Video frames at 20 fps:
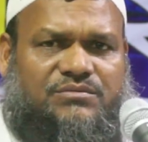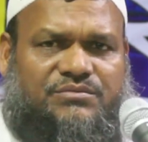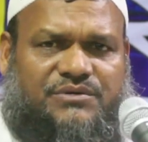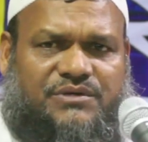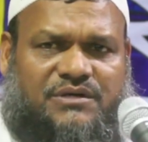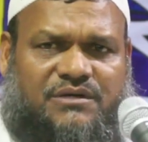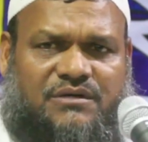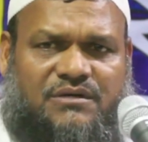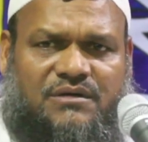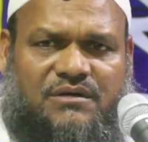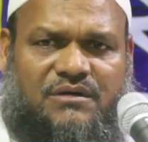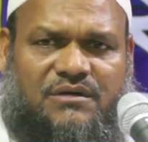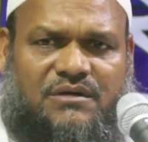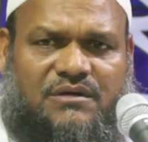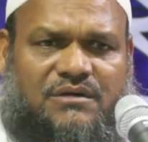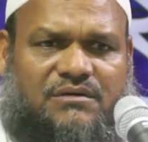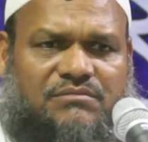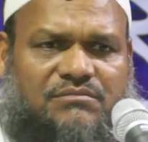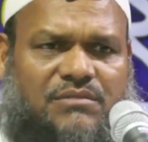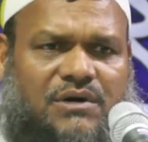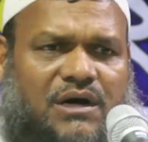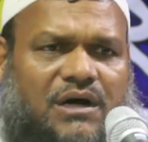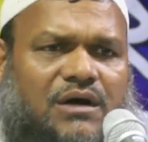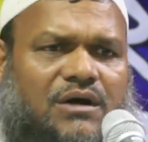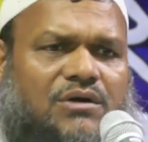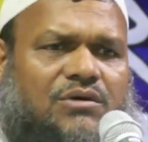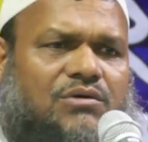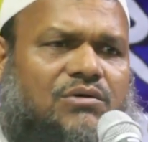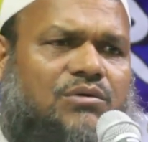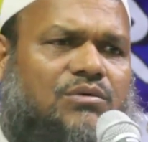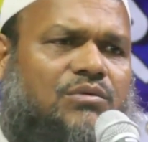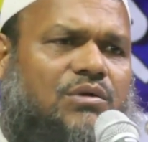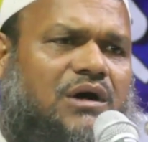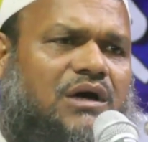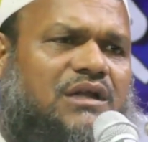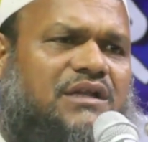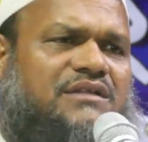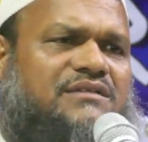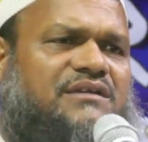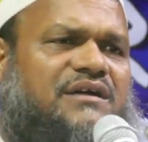নবী মাহকুল
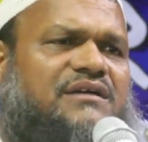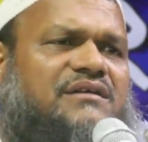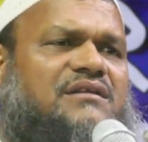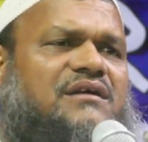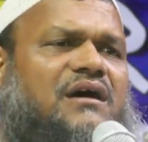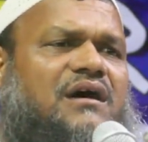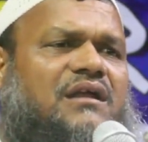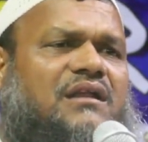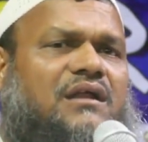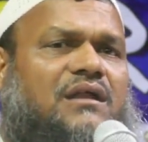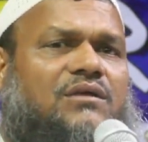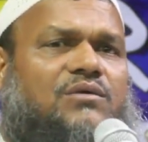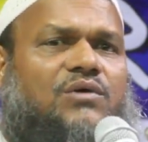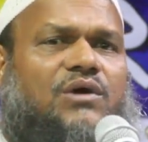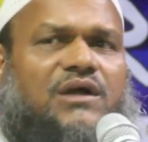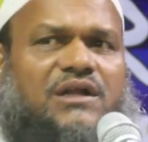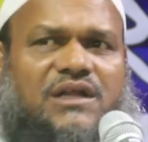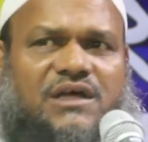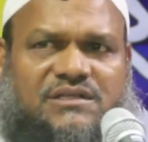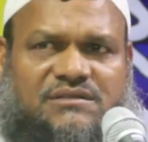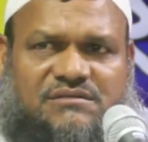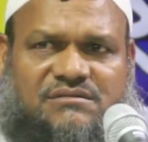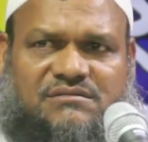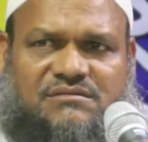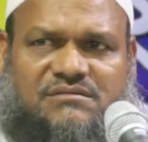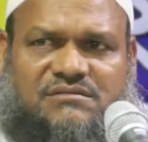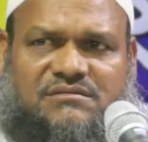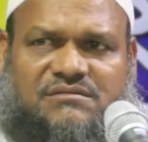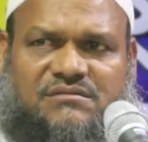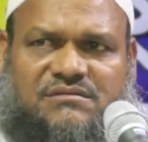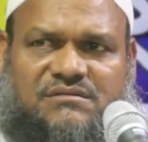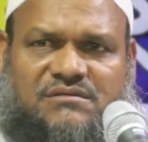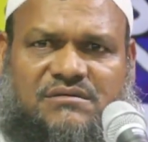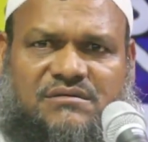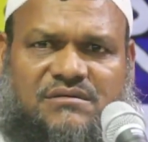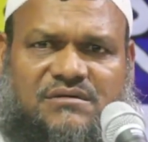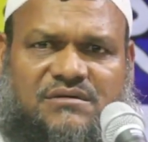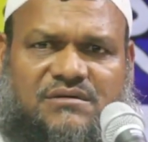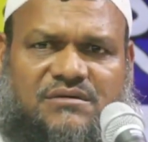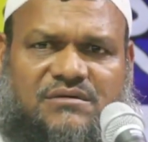ওয়ালে দাইনা আলাল ওয়ালাদ
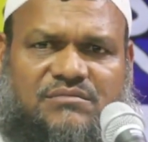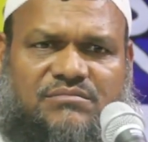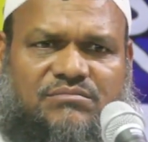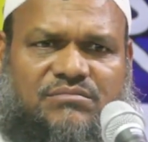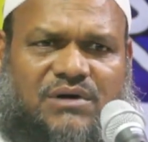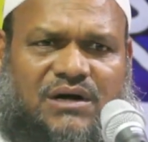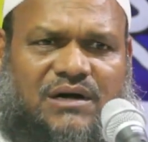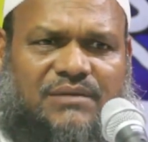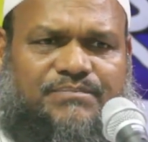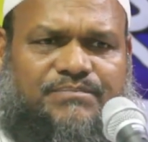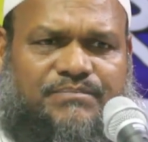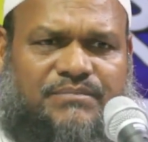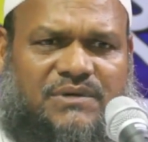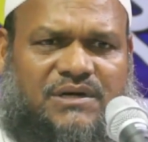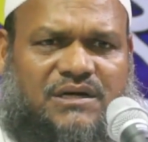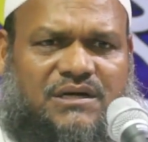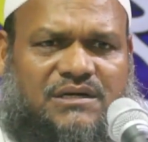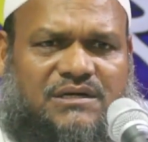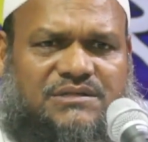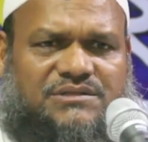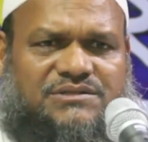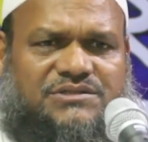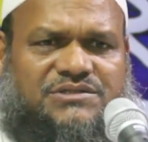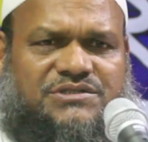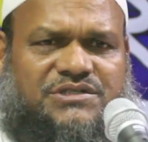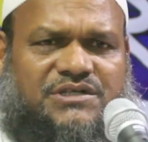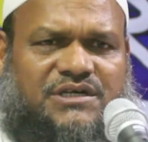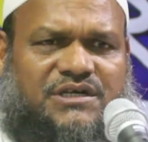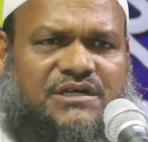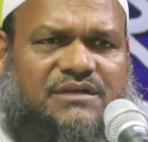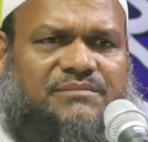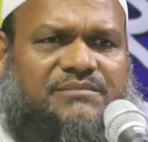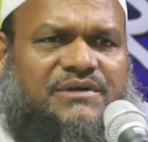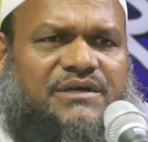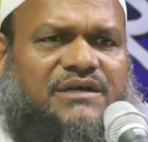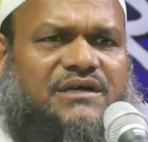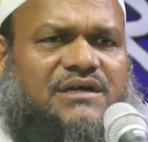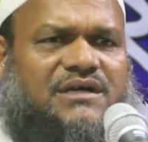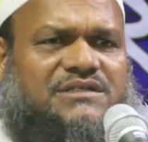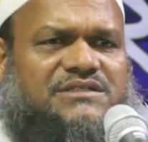বাপ মা
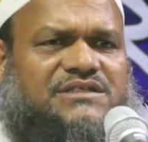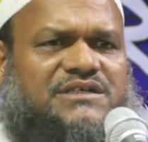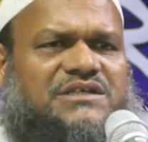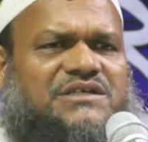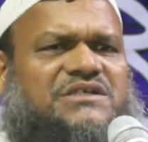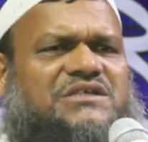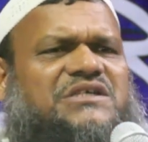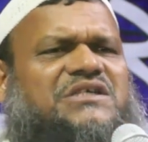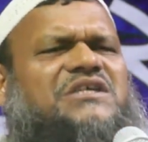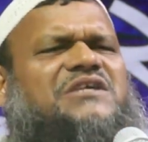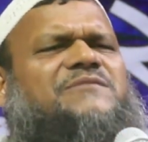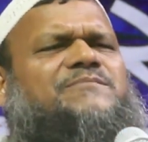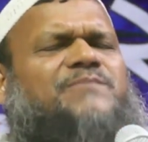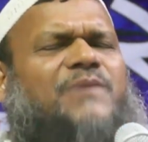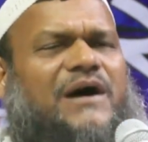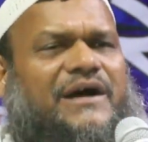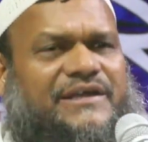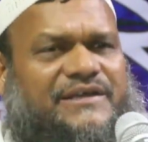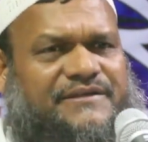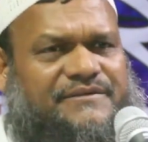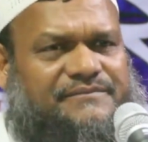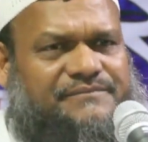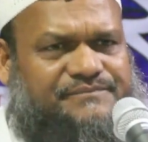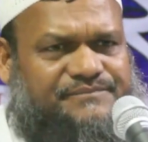ছেলেমেয়ের কাছে কি পায়